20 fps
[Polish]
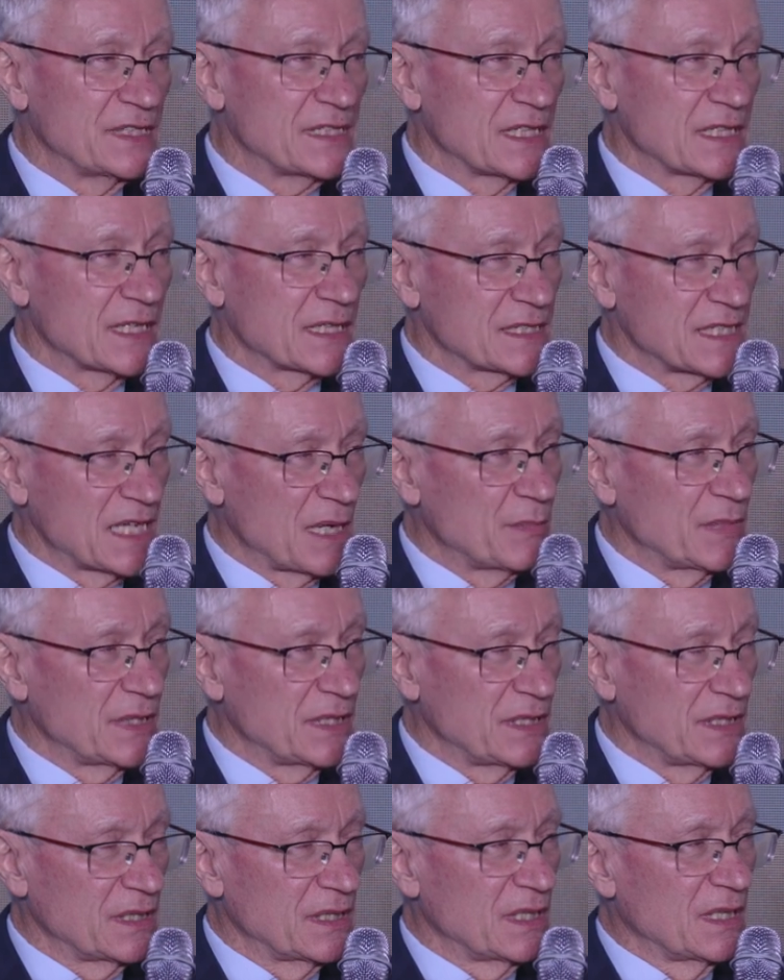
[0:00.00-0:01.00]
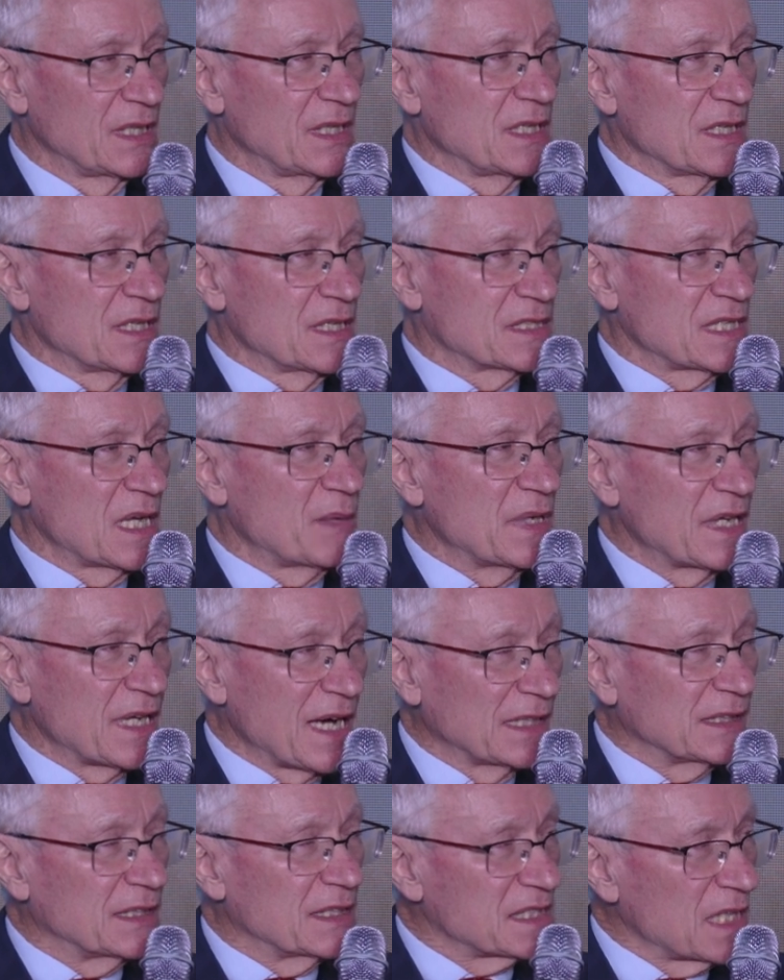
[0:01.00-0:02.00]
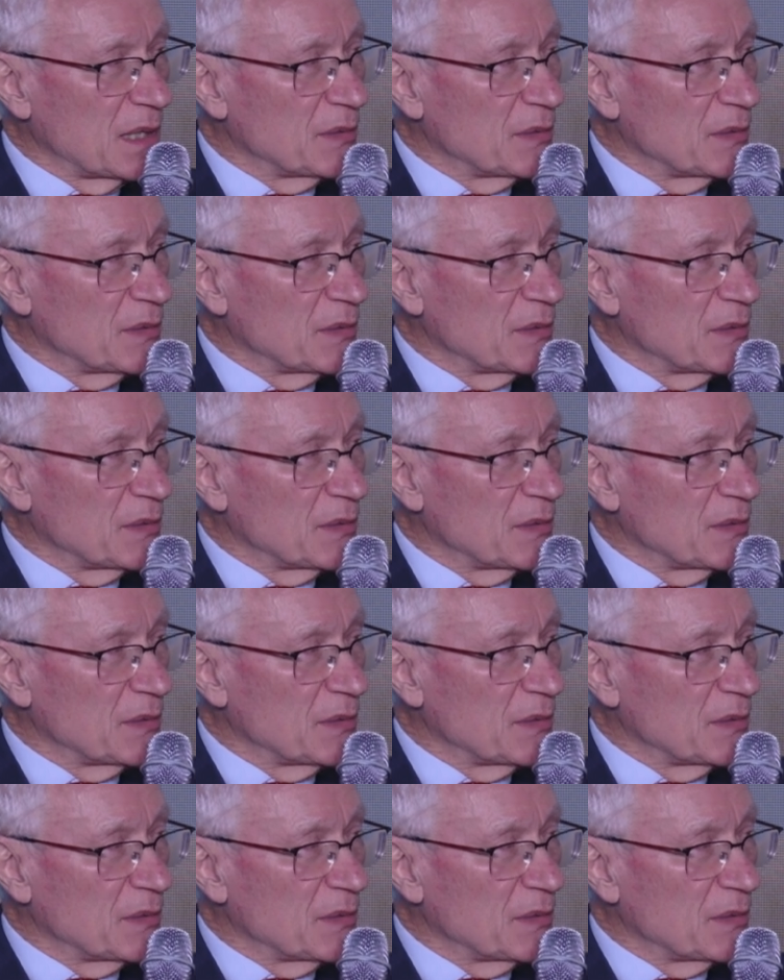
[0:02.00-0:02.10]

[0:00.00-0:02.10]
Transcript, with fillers: widzenia samej samej Rady,